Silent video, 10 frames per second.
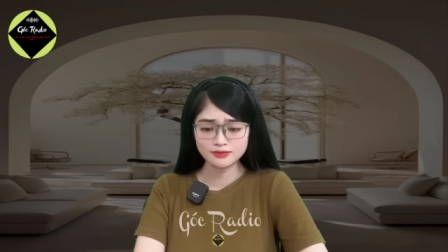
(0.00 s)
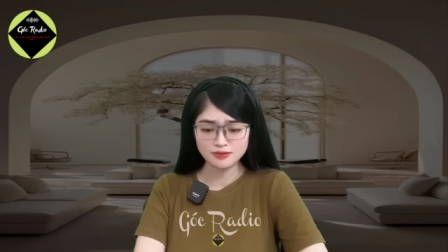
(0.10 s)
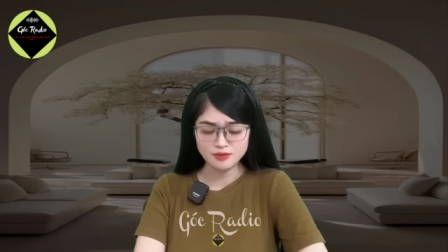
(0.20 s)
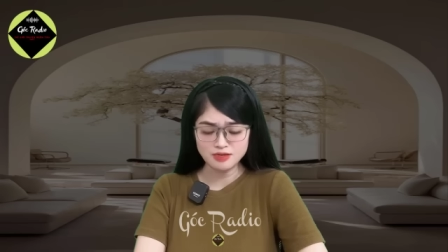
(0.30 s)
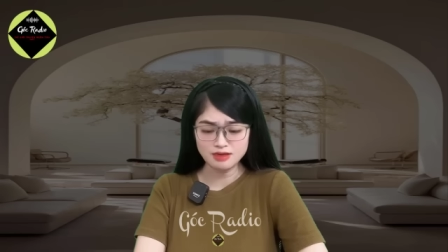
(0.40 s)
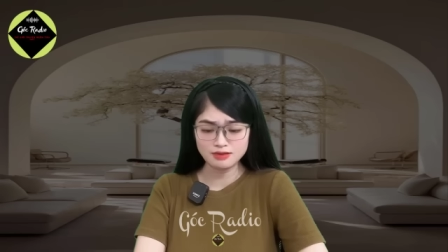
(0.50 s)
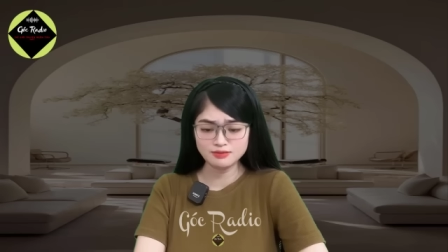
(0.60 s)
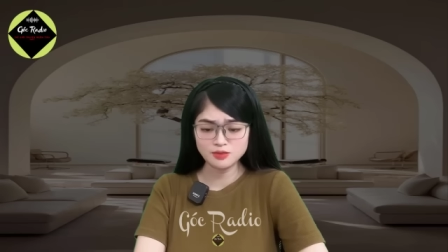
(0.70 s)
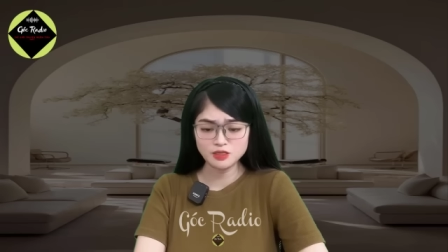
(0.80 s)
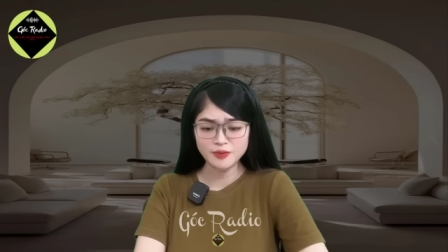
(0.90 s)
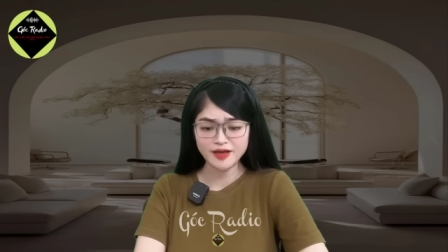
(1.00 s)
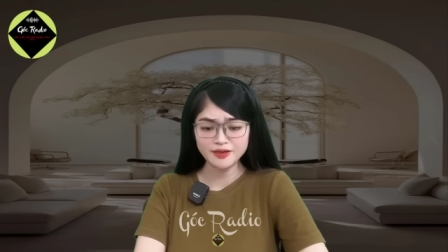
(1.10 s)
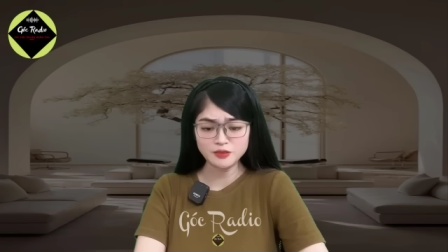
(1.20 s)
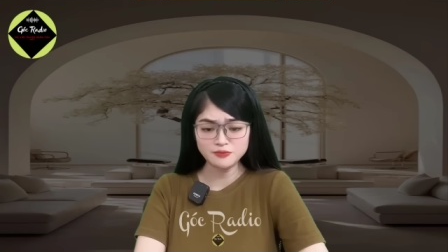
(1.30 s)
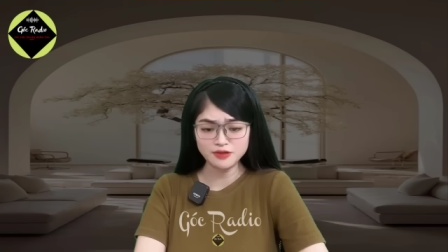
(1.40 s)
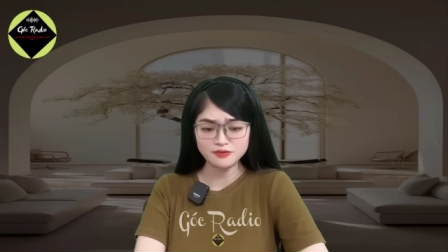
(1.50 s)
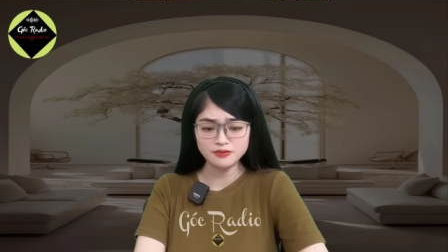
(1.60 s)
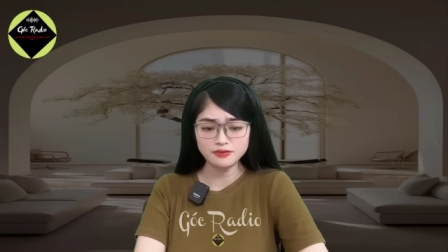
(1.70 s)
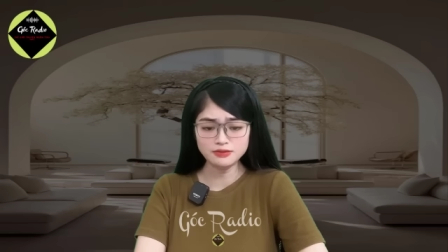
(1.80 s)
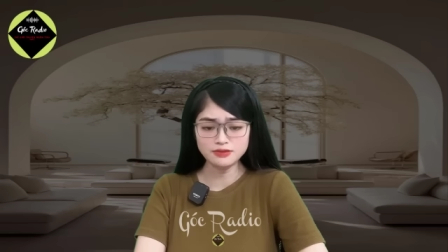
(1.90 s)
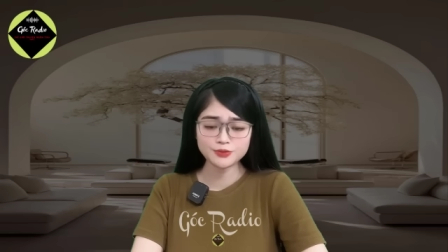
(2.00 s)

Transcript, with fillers: Tất nhiên khi mà anh không cần nữa,